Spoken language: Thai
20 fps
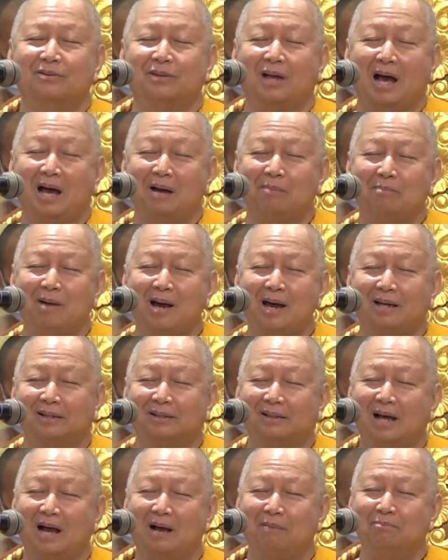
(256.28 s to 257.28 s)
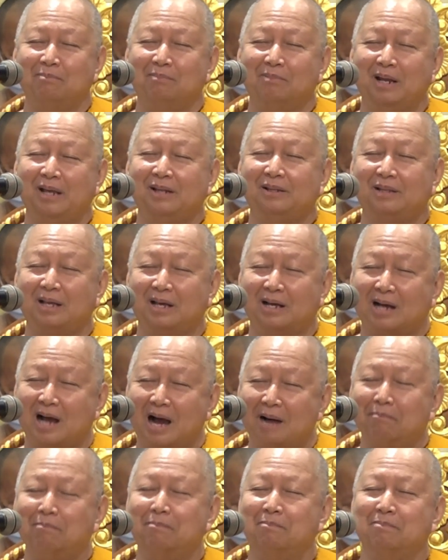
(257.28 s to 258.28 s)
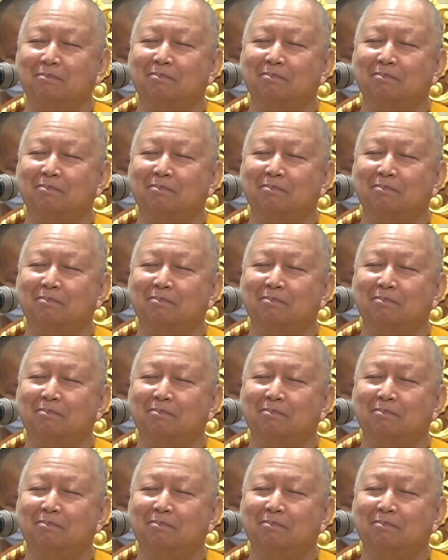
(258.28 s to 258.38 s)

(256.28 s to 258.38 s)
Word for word: สามารถทำนิติกรรม